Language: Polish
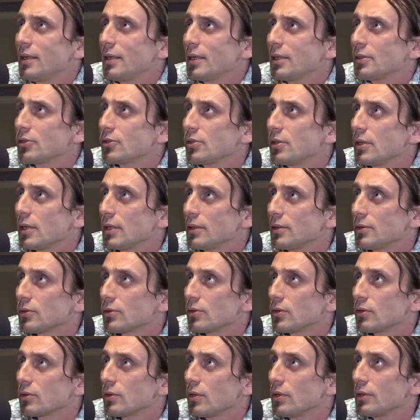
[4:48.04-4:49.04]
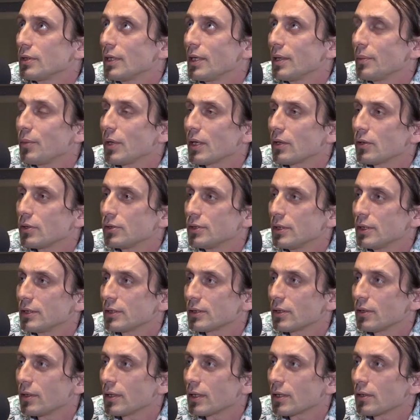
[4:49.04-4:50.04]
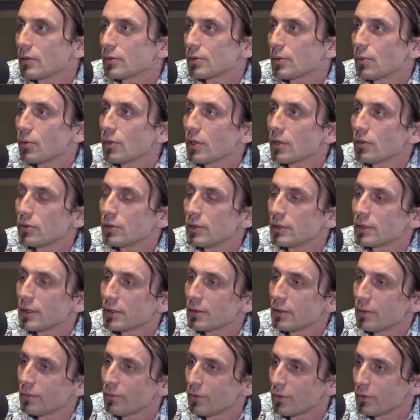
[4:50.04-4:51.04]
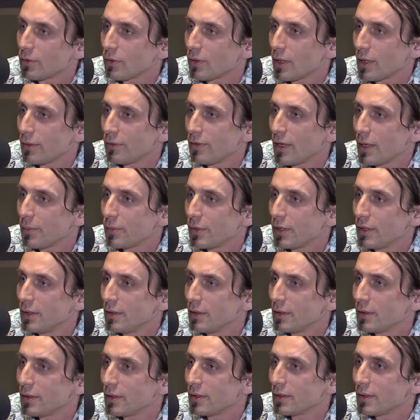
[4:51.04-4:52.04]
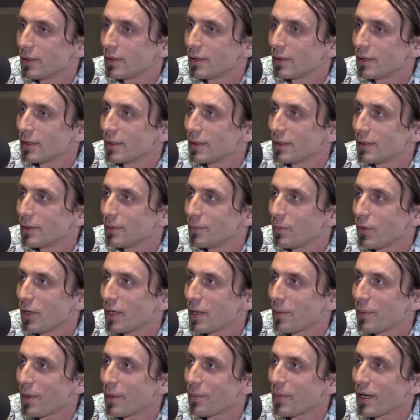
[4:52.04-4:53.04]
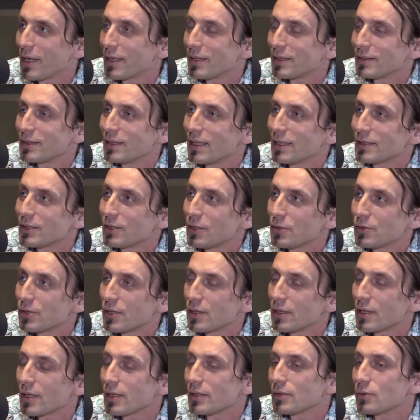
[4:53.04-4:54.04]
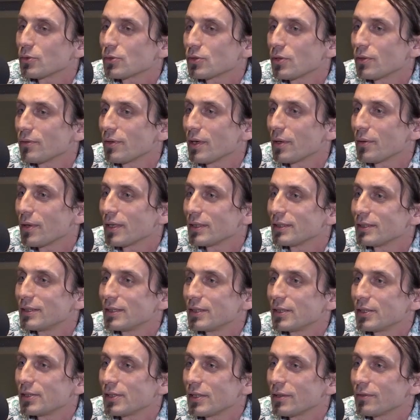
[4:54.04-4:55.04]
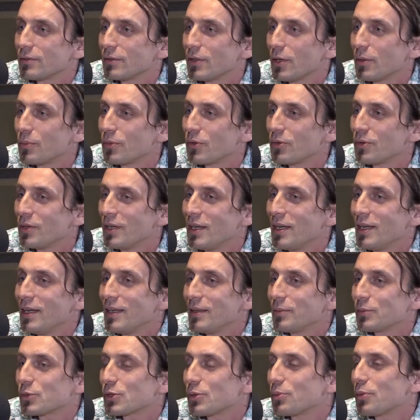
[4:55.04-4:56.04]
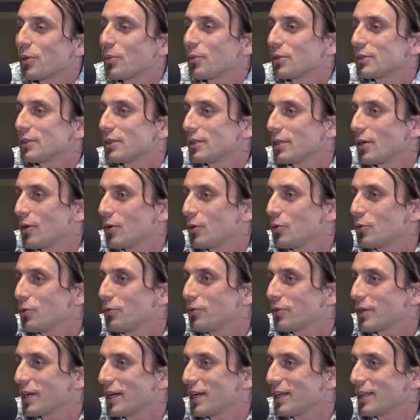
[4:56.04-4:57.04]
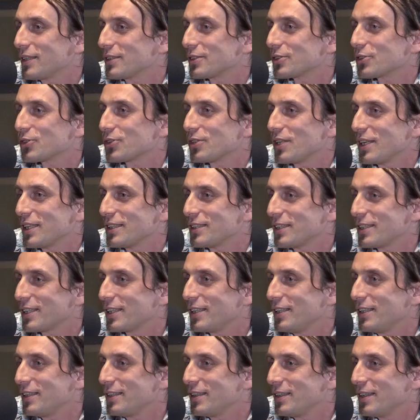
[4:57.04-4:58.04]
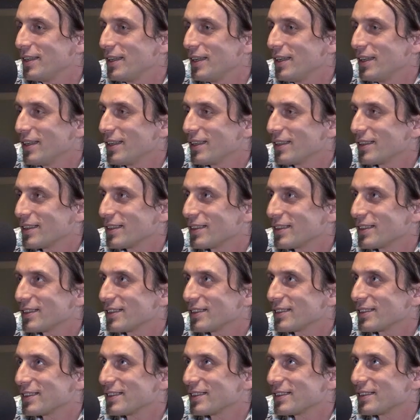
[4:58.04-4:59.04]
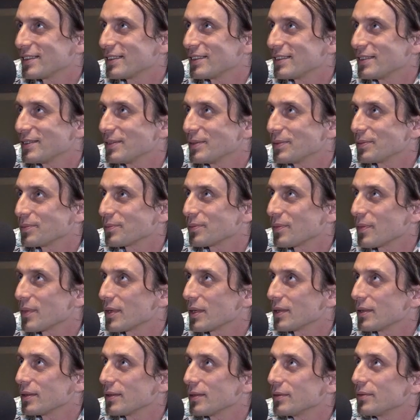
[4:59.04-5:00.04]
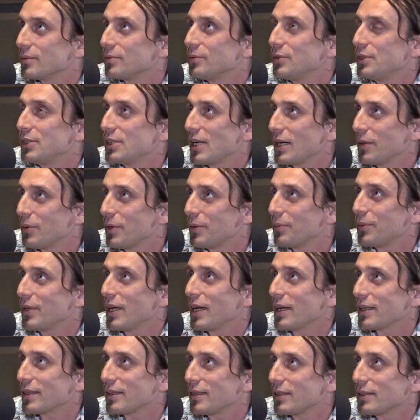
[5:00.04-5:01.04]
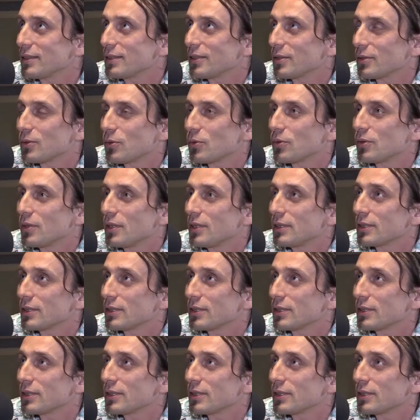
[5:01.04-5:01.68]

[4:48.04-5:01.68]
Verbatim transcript: ręczny retusze oglądałem jako dziecko, jako że moi rodzice są fotografami. E, moja mama na co dzień retuszowała zdjęcia w domu przy pomocy ołówka, żyletki. E, widziałem, jak jest to trudne i